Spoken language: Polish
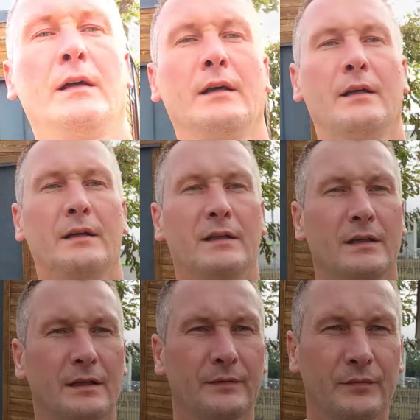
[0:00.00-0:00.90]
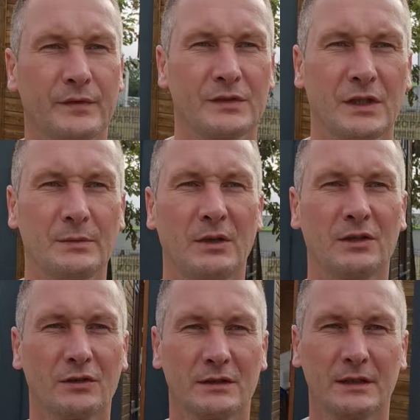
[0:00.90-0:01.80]
Tyle tytułem. Cześć moi
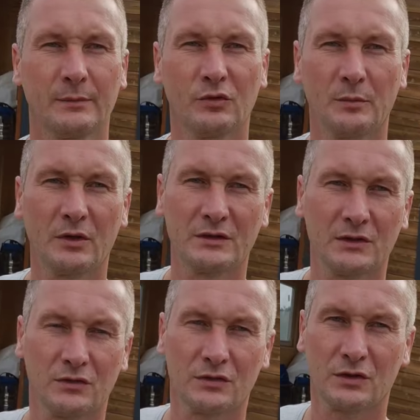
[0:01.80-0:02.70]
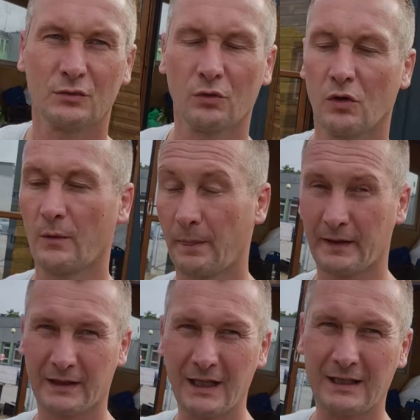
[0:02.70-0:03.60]
drodzy, nie było mnie ostatnio dosyć długo,
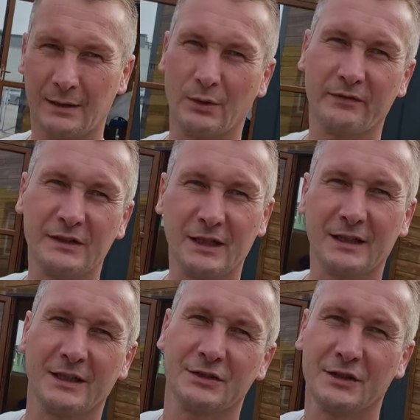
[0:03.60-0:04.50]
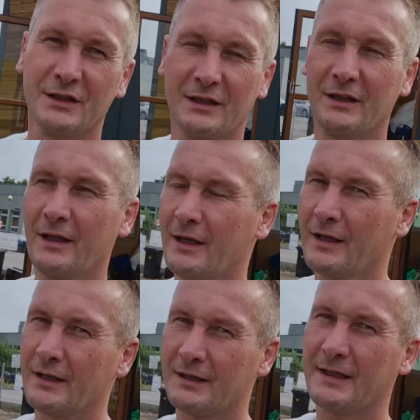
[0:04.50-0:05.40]
kilka albo nawet kilkanaście dni
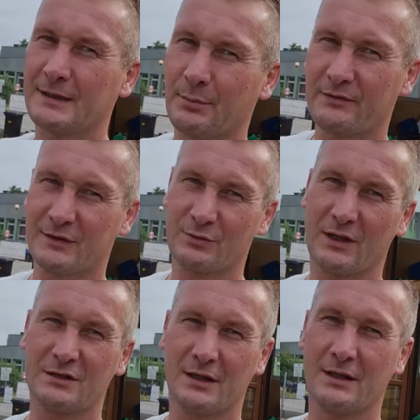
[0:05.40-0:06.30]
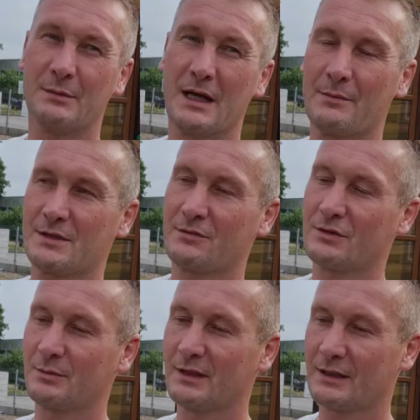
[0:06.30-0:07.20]
i tak naprawdę słuchajcie, nie miałem czasu,
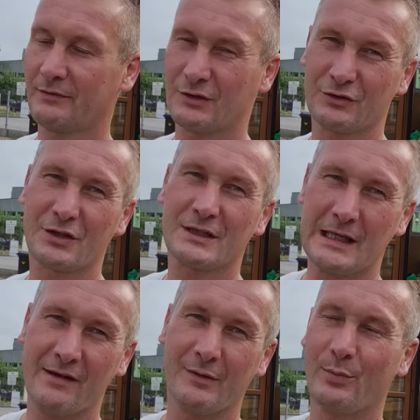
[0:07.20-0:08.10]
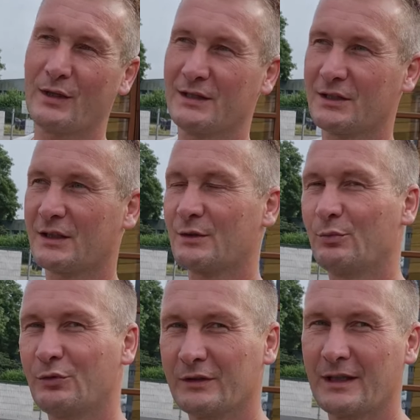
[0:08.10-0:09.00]
żeby nagrywać, chociaż chciałem Wam pokazać jak się
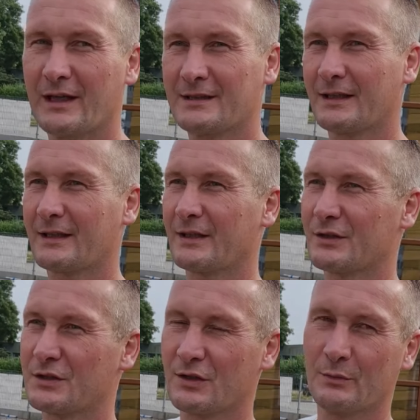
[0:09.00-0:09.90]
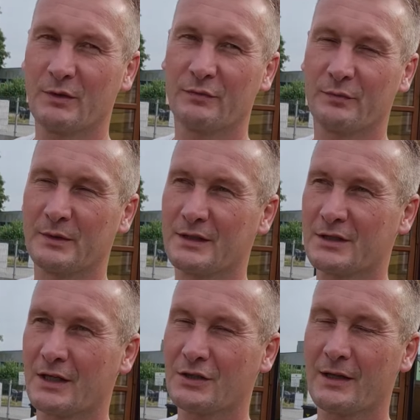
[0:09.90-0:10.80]
buduje taras, jakie rzeczy robię w
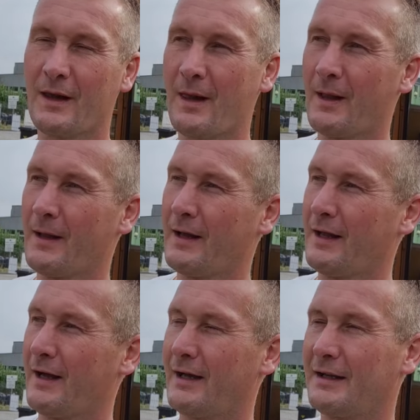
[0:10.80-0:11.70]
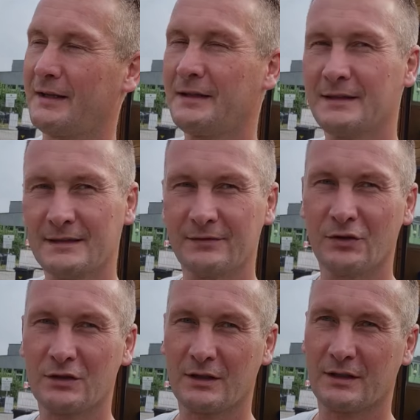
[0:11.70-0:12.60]
międzyczasie, ale intensywność
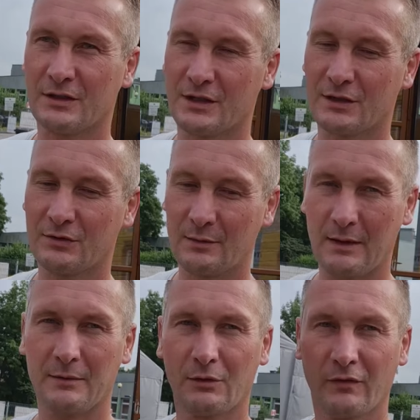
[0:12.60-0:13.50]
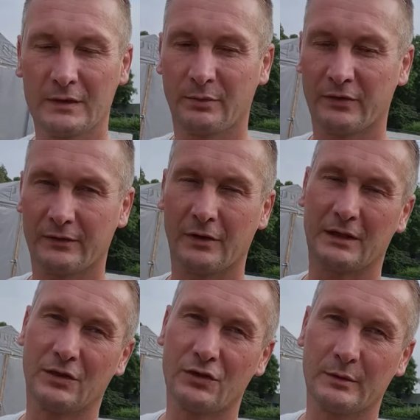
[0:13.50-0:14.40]
tych rzeczy, które miałem na głowie spowodowała
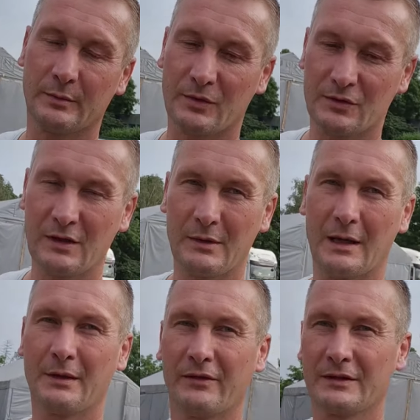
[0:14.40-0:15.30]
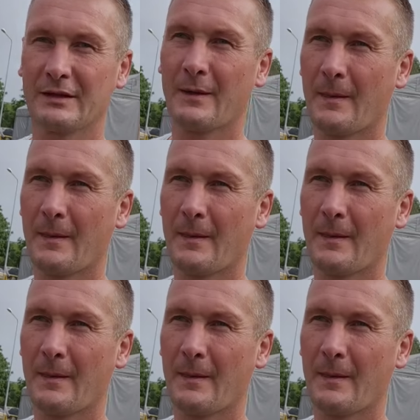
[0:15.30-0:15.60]
to, że po prostu nie miałem nawet,